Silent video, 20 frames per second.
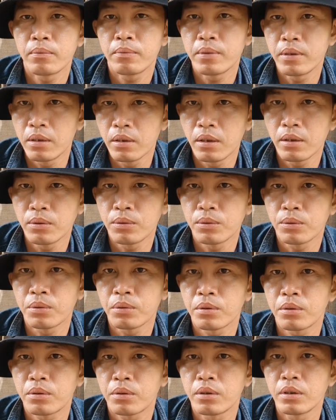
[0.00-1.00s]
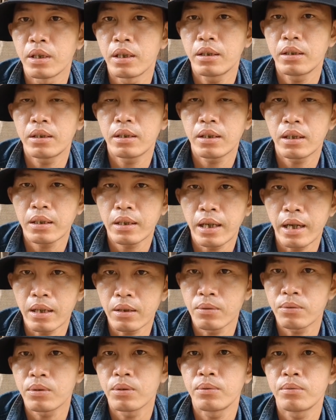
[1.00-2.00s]
video đến tất cả
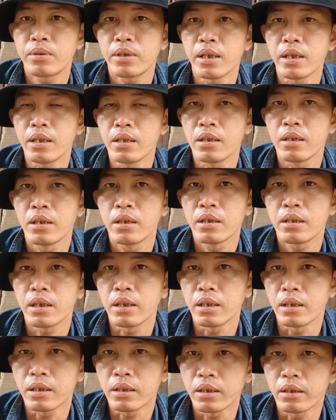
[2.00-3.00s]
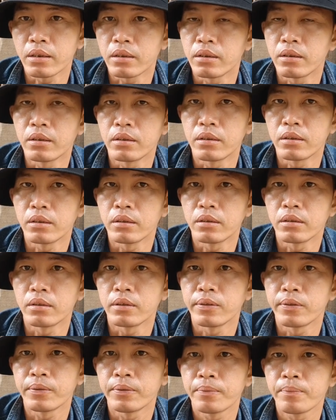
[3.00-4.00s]
cô chú anh chị thì từ
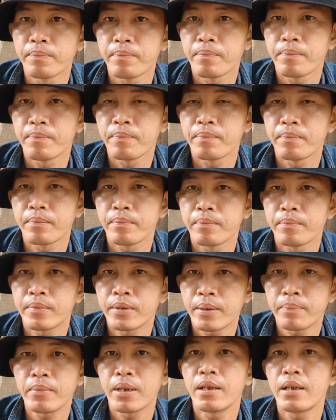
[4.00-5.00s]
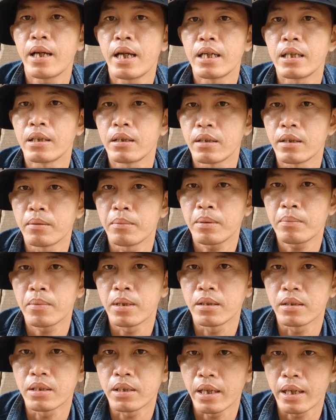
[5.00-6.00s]
sắp tới đây thì Bắc
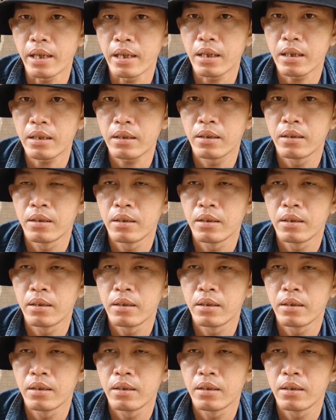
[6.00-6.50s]
Bình sẽ